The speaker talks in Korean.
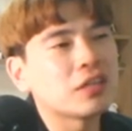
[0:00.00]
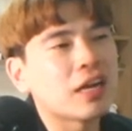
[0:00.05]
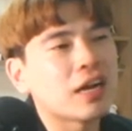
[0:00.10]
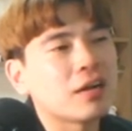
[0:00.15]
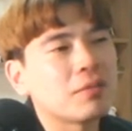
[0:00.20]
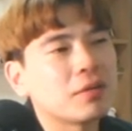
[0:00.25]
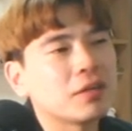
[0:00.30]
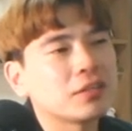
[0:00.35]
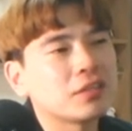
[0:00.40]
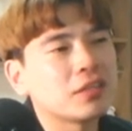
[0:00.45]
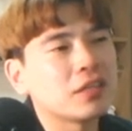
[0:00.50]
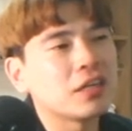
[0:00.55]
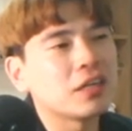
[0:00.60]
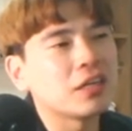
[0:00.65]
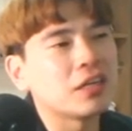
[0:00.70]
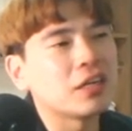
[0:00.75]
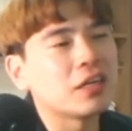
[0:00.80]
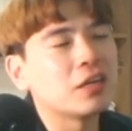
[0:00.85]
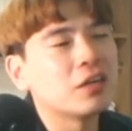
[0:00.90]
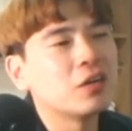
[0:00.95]
내가 봤을 때
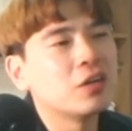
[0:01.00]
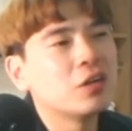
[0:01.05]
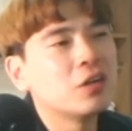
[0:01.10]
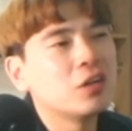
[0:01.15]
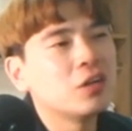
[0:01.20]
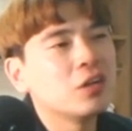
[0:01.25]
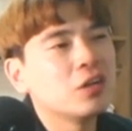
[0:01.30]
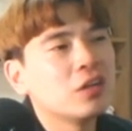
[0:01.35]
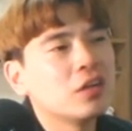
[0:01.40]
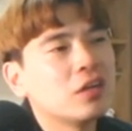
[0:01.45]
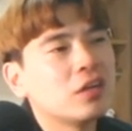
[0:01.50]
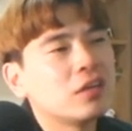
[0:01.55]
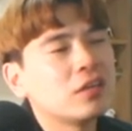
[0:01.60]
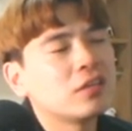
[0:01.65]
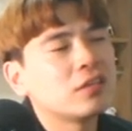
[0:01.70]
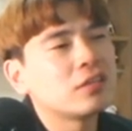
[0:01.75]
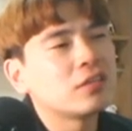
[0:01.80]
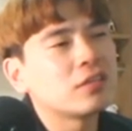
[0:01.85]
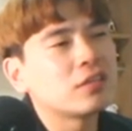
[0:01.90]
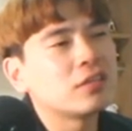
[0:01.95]
이
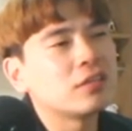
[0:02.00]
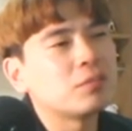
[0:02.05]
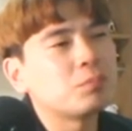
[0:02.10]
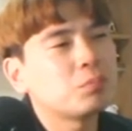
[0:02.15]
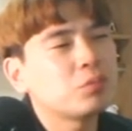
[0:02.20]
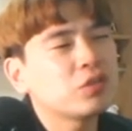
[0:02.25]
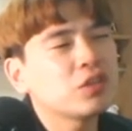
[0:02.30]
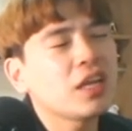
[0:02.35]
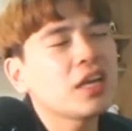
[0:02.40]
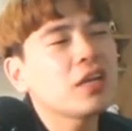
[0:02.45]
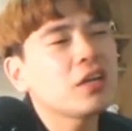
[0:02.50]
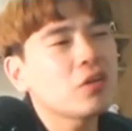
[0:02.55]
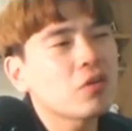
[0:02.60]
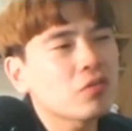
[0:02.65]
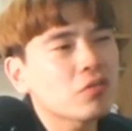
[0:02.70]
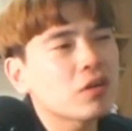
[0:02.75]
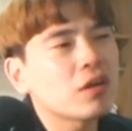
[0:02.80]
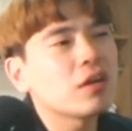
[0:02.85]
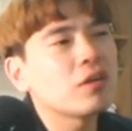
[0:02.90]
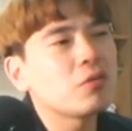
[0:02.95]
그 푸딩
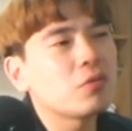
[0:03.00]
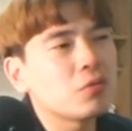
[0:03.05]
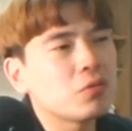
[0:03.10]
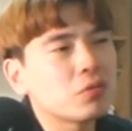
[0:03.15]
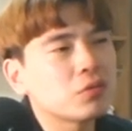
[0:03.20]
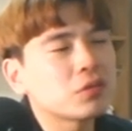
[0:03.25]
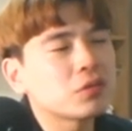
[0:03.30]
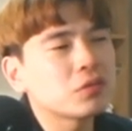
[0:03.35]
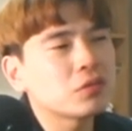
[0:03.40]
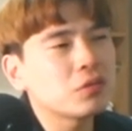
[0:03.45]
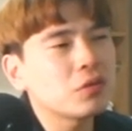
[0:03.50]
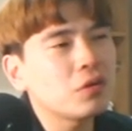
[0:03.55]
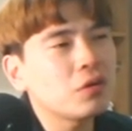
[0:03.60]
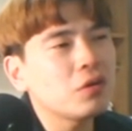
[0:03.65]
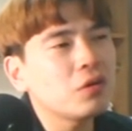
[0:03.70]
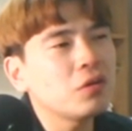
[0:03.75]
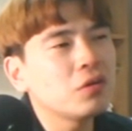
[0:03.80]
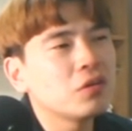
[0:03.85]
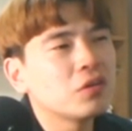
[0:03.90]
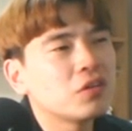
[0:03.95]

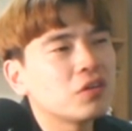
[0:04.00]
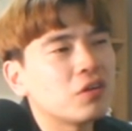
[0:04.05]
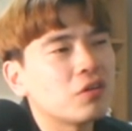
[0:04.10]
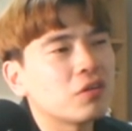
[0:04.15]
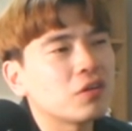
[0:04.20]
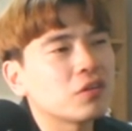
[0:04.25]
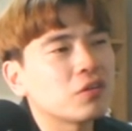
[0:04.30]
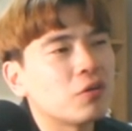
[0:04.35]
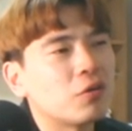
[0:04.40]
역할로서 여기서